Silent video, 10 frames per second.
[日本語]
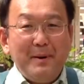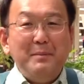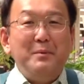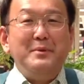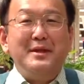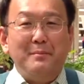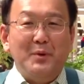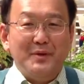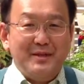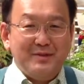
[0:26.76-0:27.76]
ぱも見ても
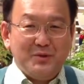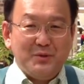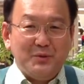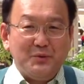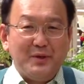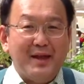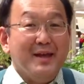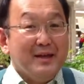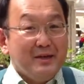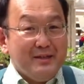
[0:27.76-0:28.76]
いいしということで
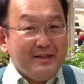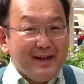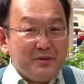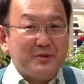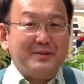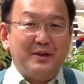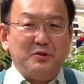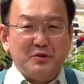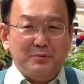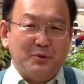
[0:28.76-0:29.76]
2箇所楽
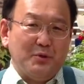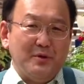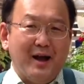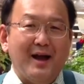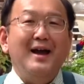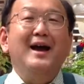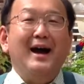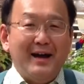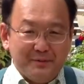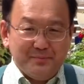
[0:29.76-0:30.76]
しむところが
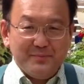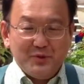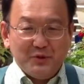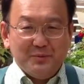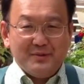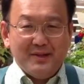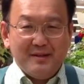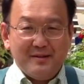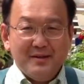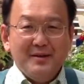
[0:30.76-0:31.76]
ある植物で
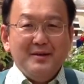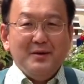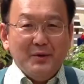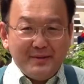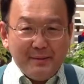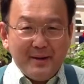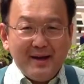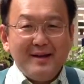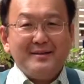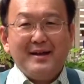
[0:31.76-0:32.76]
すお日様
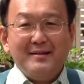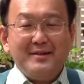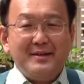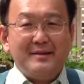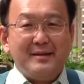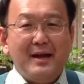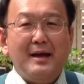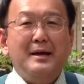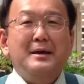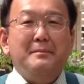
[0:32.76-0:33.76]
が大好きですが
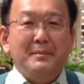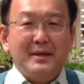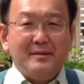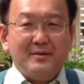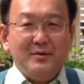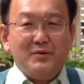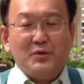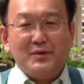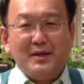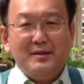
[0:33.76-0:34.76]
真夏の
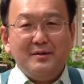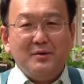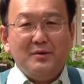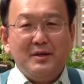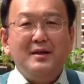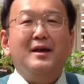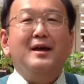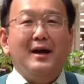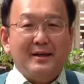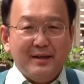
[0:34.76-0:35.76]
直射日光に
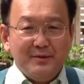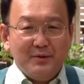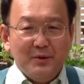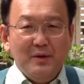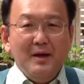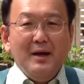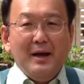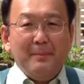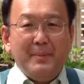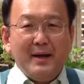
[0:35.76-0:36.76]
当てると
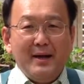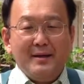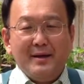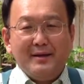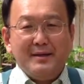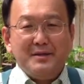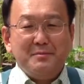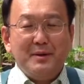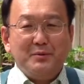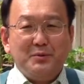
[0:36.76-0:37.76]
葉っぱが焼けてし
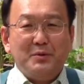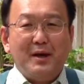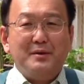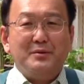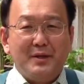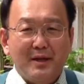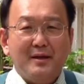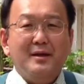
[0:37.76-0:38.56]
まうことがあるので